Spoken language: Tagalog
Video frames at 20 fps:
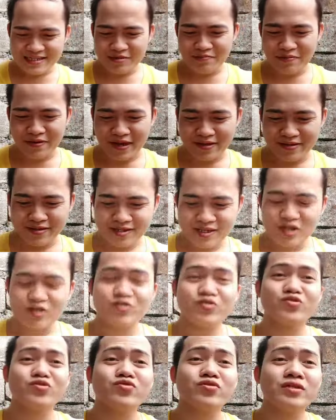Isa
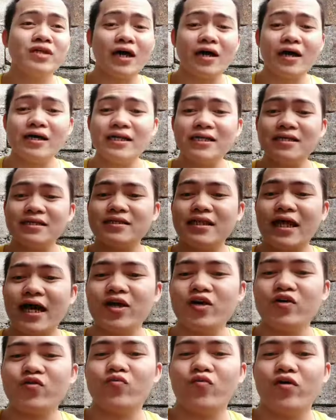Gusto na kailan na
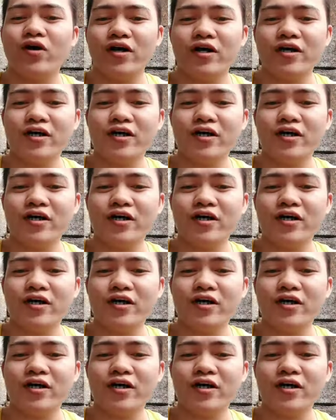tayo?